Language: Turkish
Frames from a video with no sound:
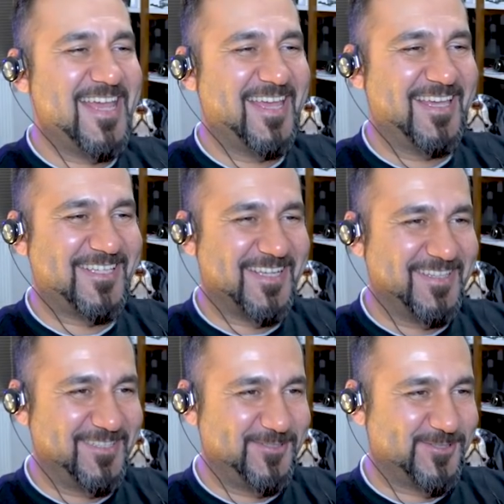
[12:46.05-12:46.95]
Niye
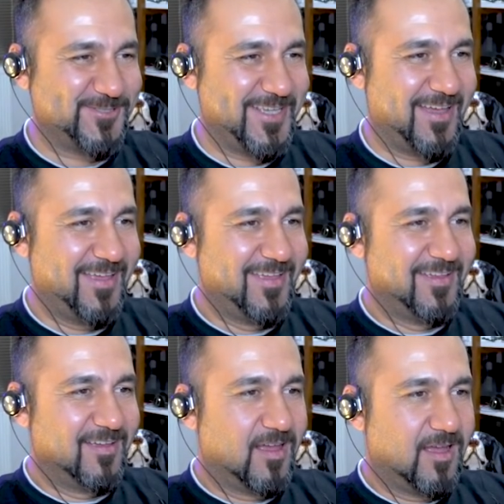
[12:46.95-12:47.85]
heyecanlanıyorsun e, ya? Yolun
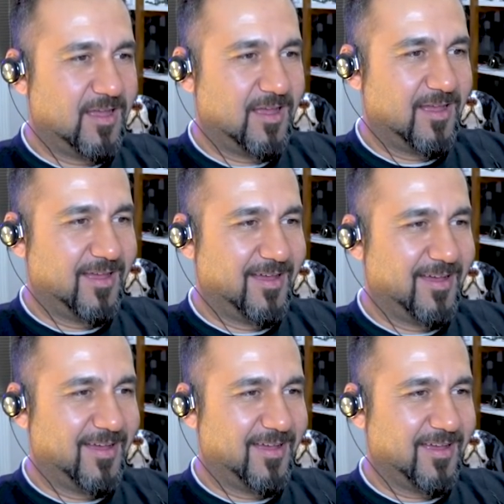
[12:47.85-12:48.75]
ortasına indi.
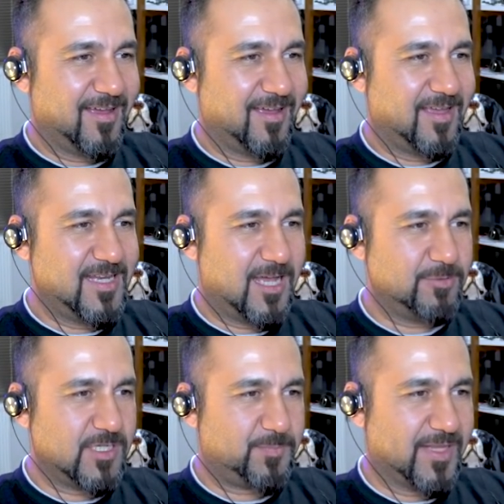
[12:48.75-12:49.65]
E ne
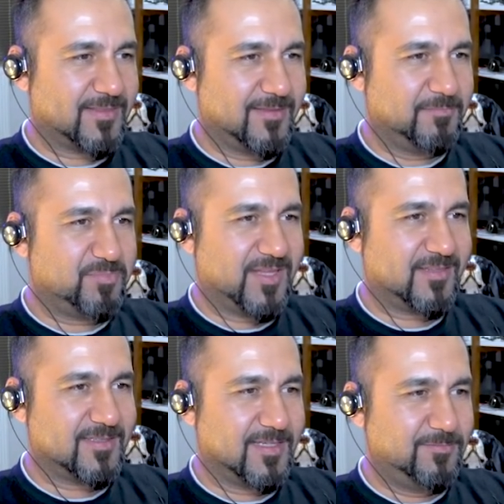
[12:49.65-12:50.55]
yapacağız? Pat,
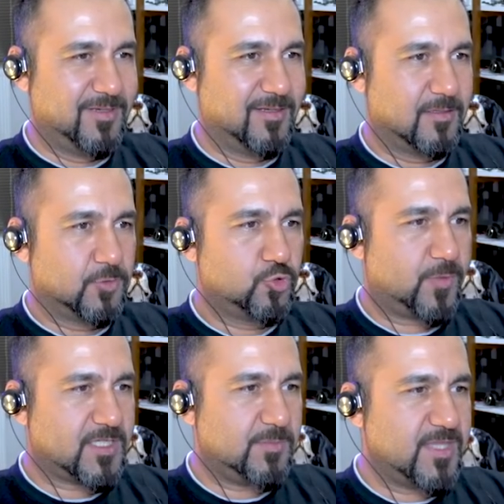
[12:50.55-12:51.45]
patlatalım mı? Abi, Dur
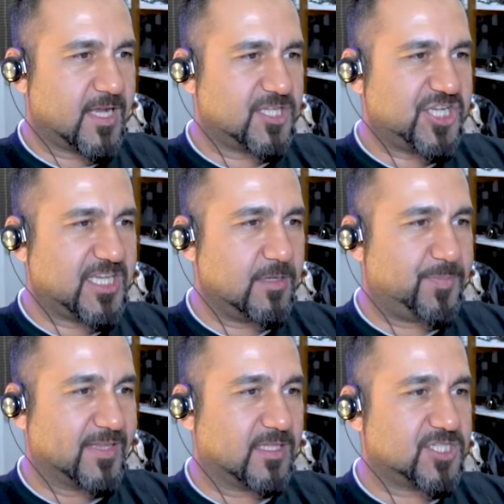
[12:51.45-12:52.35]
bakayım bir dakika çekilin
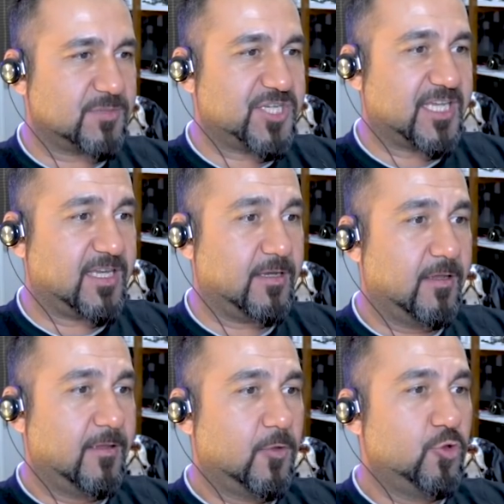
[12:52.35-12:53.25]
patlatacağım çekilin.
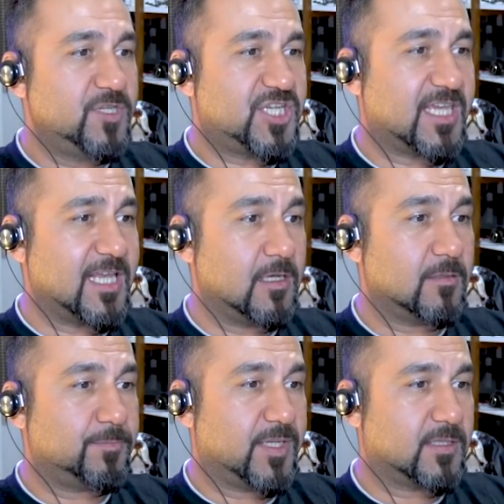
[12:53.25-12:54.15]
Ümit çekil.
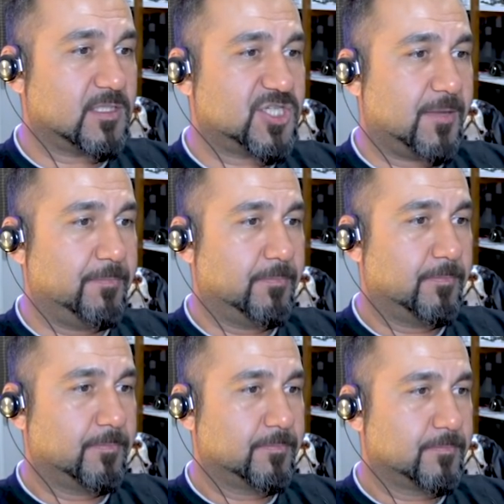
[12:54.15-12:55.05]
Patlatacağım.
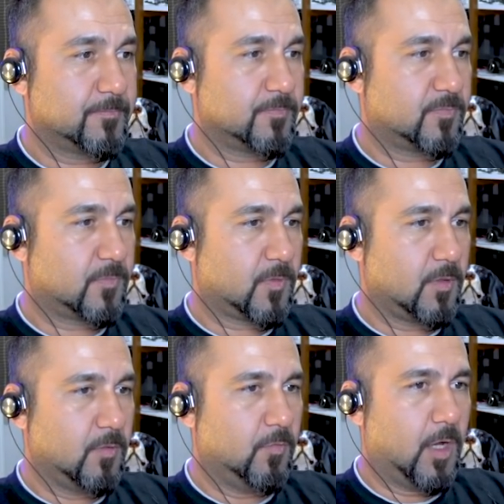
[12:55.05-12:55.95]

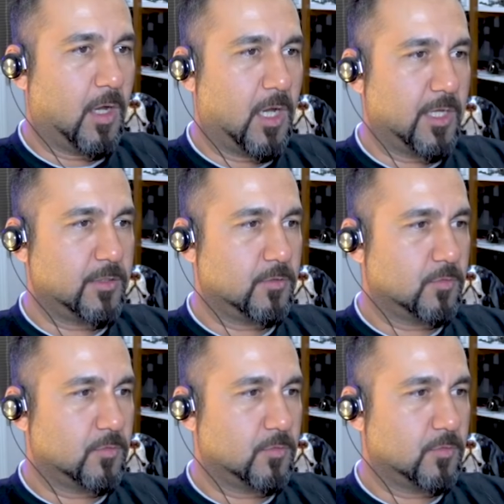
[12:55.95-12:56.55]
Vay. Abi